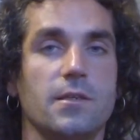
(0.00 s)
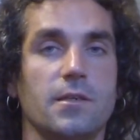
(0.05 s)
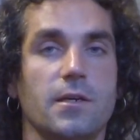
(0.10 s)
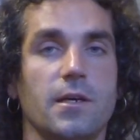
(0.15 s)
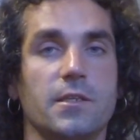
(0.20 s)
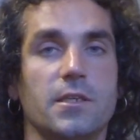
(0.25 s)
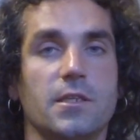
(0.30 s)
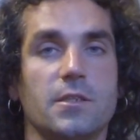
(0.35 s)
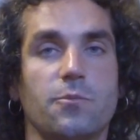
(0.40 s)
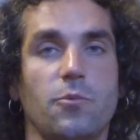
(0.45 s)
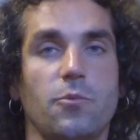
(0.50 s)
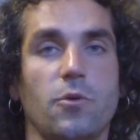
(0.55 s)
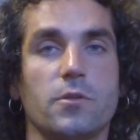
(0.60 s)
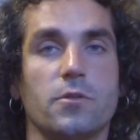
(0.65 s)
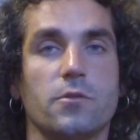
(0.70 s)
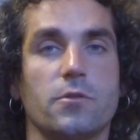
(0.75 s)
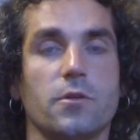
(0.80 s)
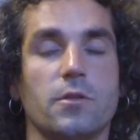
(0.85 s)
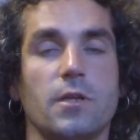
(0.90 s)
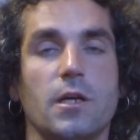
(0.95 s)
а не
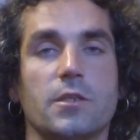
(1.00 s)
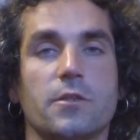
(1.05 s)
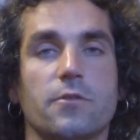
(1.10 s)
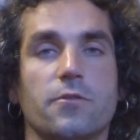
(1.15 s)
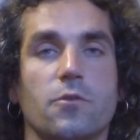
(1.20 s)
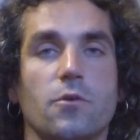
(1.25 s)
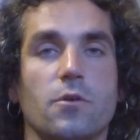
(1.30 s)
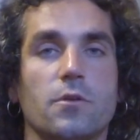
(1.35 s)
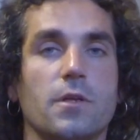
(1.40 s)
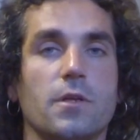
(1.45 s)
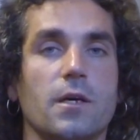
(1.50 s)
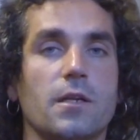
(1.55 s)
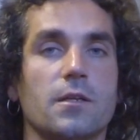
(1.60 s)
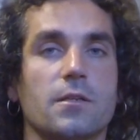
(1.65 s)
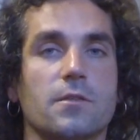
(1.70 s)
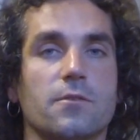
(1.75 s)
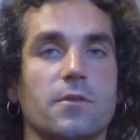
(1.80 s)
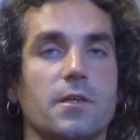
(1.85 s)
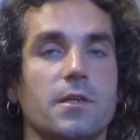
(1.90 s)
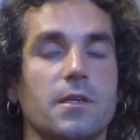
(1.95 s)
использовать ее дальше в кулинарных
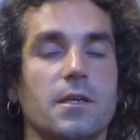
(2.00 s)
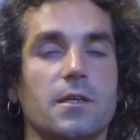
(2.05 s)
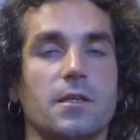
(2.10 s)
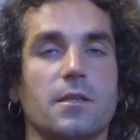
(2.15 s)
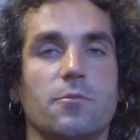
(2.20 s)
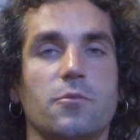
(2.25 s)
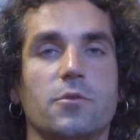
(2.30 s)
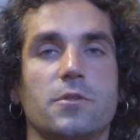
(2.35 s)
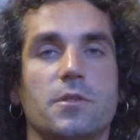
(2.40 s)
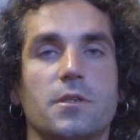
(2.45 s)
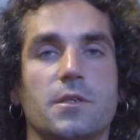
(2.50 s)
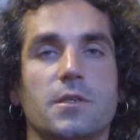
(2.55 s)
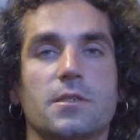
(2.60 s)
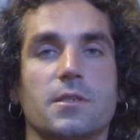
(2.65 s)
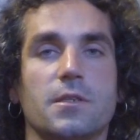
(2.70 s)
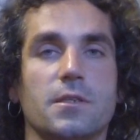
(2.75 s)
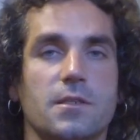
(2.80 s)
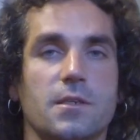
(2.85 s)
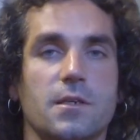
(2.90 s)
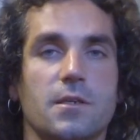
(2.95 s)
своих каких-нибудь
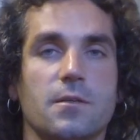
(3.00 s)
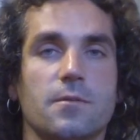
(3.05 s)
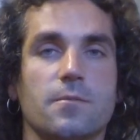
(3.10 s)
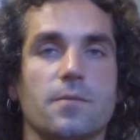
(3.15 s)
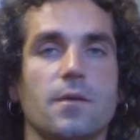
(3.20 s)
изысках.